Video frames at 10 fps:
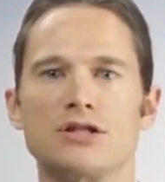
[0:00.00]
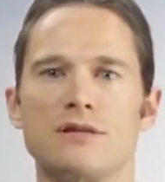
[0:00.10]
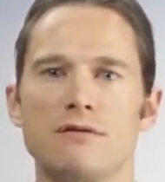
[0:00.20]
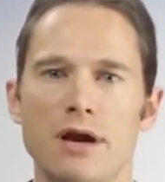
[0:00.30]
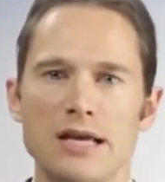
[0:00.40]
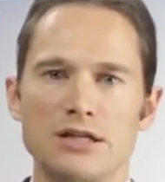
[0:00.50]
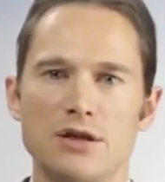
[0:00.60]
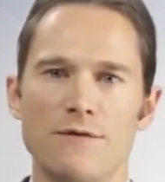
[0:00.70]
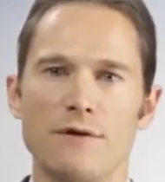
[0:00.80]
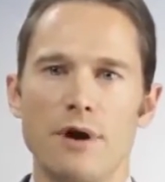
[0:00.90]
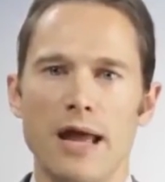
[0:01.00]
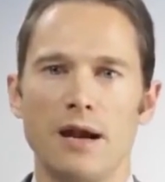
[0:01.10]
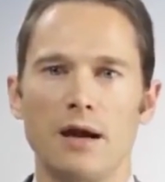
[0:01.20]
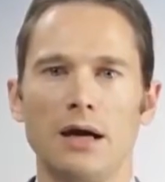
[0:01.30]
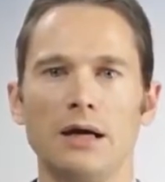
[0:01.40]
Phần còn lại của võng mạc
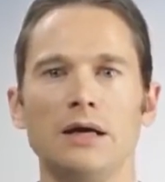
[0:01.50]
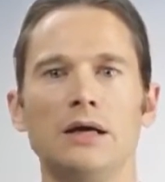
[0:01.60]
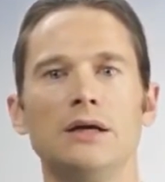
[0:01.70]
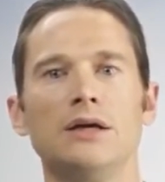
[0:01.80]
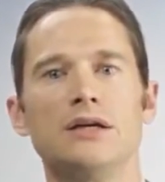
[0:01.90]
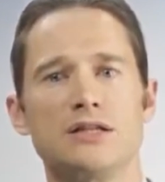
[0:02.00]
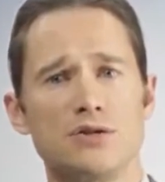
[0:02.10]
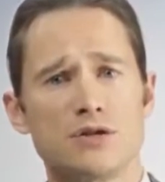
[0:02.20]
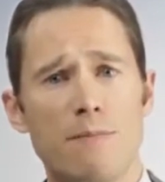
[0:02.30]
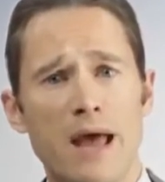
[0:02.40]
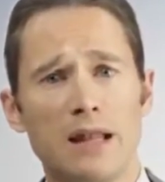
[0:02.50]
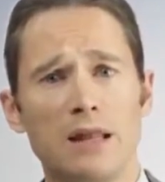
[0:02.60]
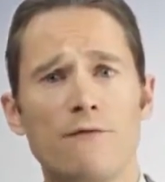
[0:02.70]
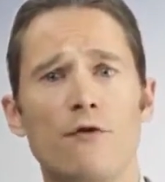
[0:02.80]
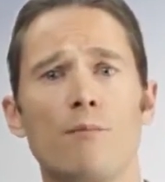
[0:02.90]
chủ yếu được sử dụng cho
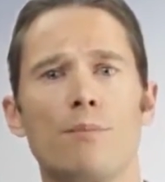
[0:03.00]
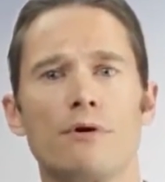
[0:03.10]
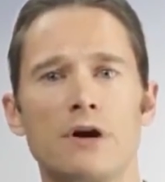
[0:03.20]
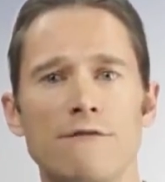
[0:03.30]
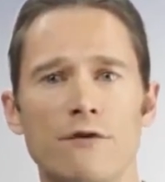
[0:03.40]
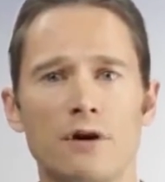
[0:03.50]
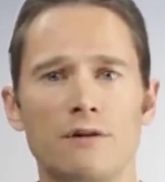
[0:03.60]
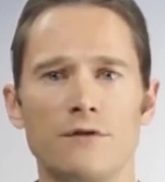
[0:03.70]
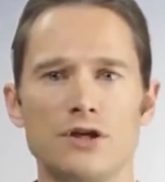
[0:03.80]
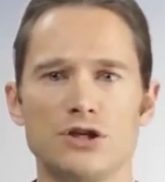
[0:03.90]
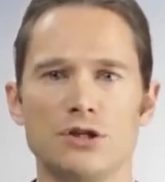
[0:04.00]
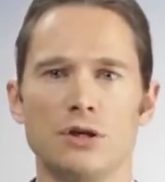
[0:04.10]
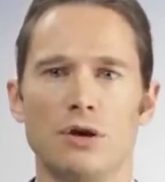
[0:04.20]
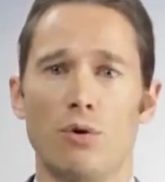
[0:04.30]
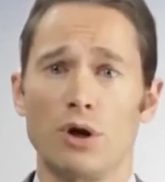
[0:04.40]
tầm nhìn xa hoặc tầm
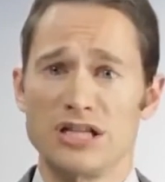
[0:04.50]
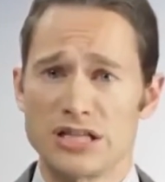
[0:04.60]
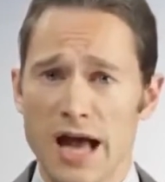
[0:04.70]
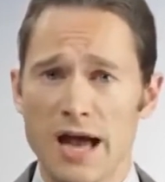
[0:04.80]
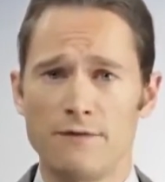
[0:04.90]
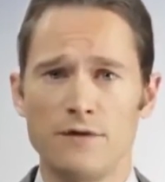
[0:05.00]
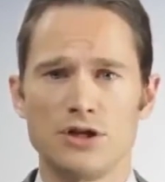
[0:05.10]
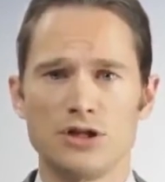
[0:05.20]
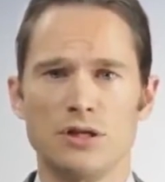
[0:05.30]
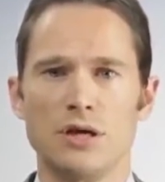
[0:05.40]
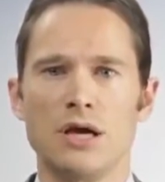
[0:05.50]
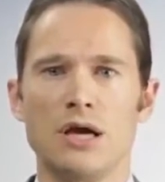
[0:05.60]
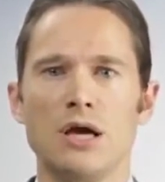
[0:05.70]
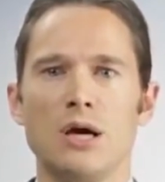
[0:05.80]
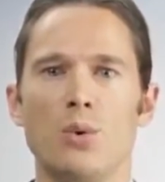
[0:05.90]
nhìn bên cạnh. Tầm nhìn
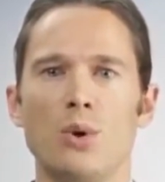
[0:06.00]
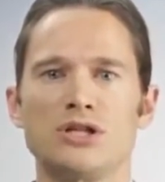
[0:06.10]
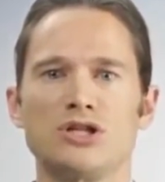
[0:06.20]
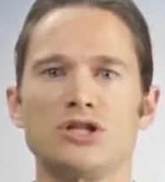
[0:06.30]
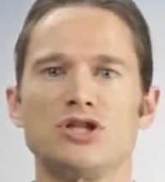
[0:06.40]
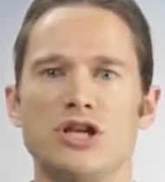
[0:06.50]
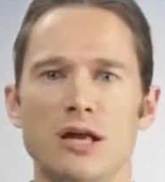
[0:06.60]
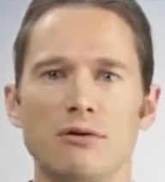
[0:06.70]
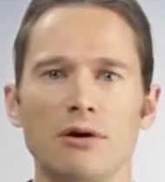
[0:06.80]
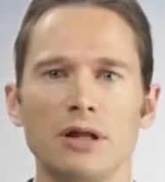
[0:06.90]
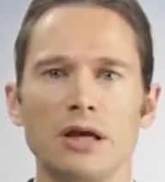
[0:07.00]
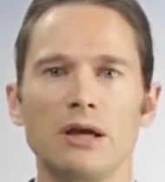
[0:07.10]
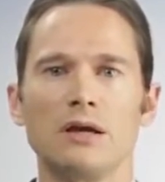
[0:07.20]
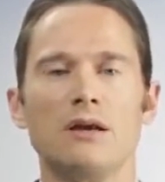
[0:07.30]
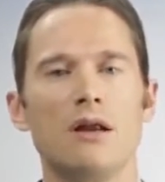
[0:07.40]
này thường không tập trung vào
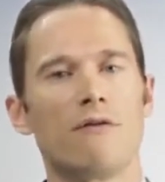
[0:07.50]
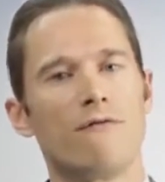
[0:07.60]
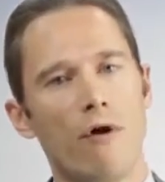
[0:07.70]
một điểm.